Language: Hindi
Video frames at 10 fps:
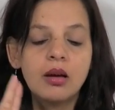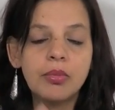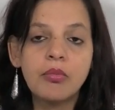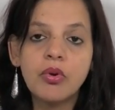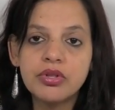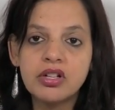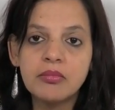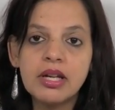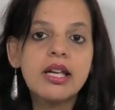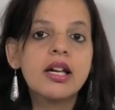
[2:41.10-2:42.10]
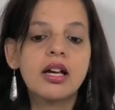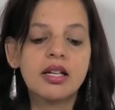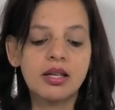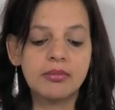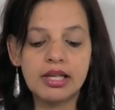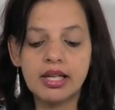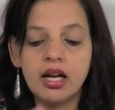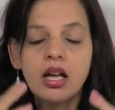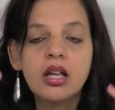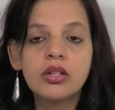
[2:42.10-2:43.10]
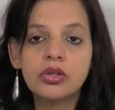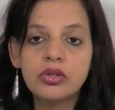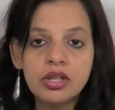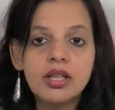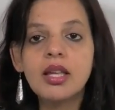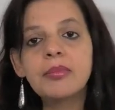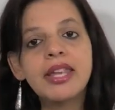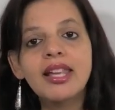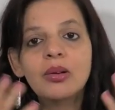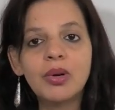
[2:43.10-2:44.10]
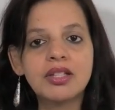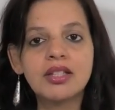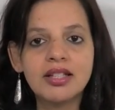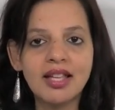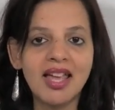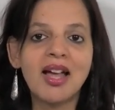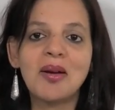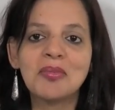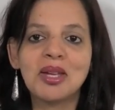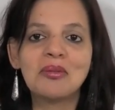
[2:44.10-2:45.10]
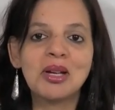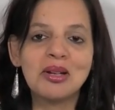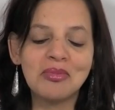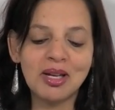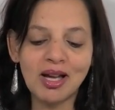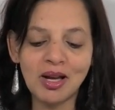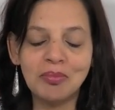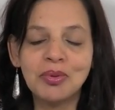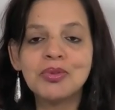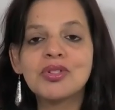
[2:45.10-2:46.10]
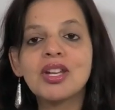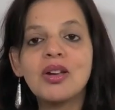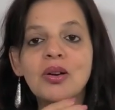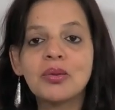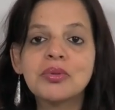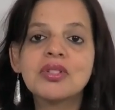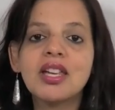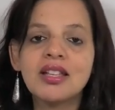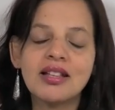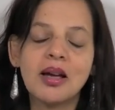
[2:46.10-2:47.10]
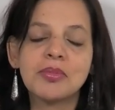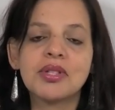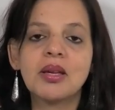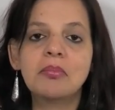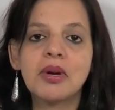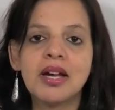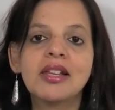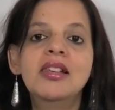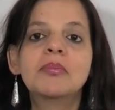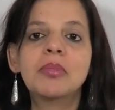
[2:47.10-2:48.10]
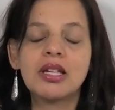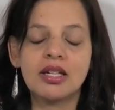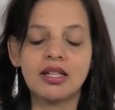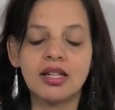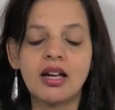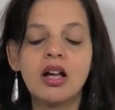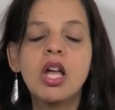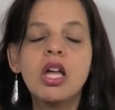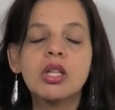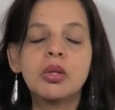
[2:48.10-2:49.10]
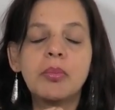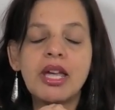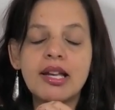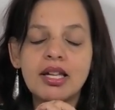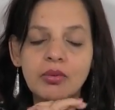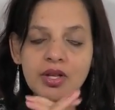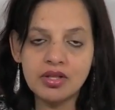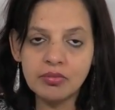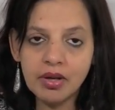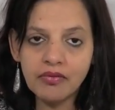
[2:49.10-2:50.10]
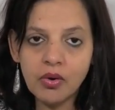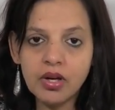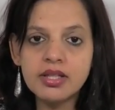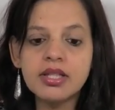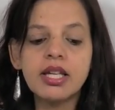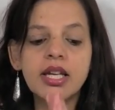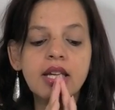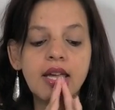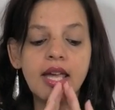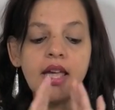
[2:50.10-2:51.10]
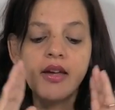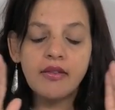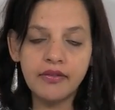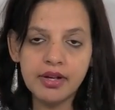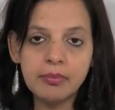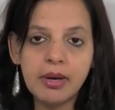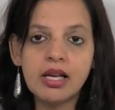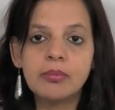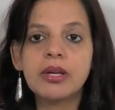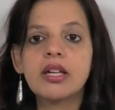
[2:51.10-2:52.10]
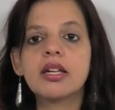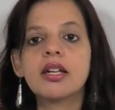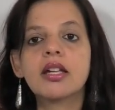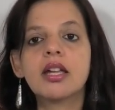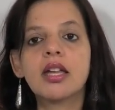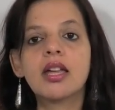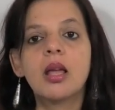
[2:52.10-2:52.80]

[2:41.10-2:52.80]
प्रमोशन मिलेगा नहीं मिलेगा सो so, जितने भी क्वेश्चन हैं आपके मन में आप पूछे और उसके हिसाब से पायल पिक करिएगा तो पहले क्वेश्चन पे फोकस करेंगे फिर पायल पिक करेंगे